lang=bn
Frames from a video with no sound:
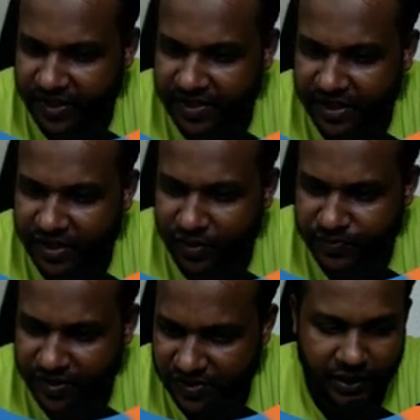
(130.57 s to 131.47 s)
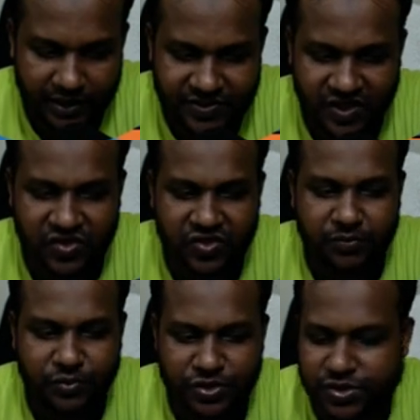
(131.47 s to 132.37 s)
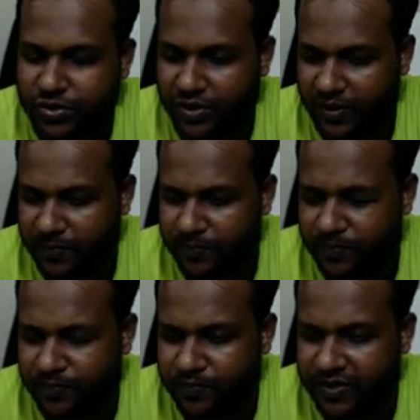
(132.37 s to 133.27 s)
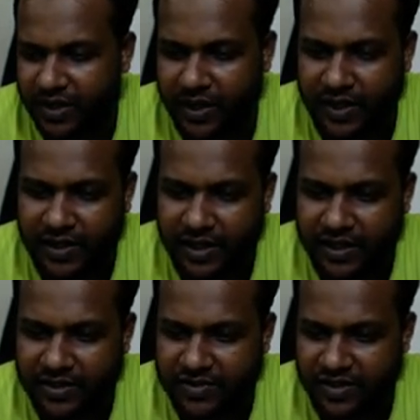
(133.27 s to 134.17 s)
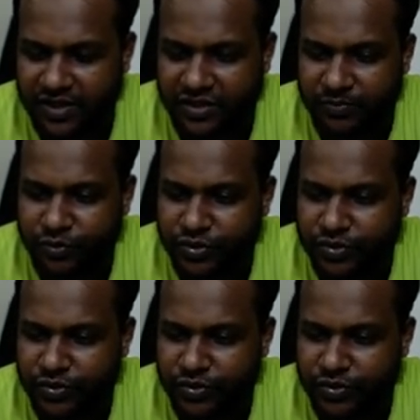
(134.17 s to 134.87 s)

এটা কি অবজেক্ট এর চারিত্রিক বৈশিষ্ট্য কি এই লেয়ারটা চারিত্রিক বৈশিষ্ট্য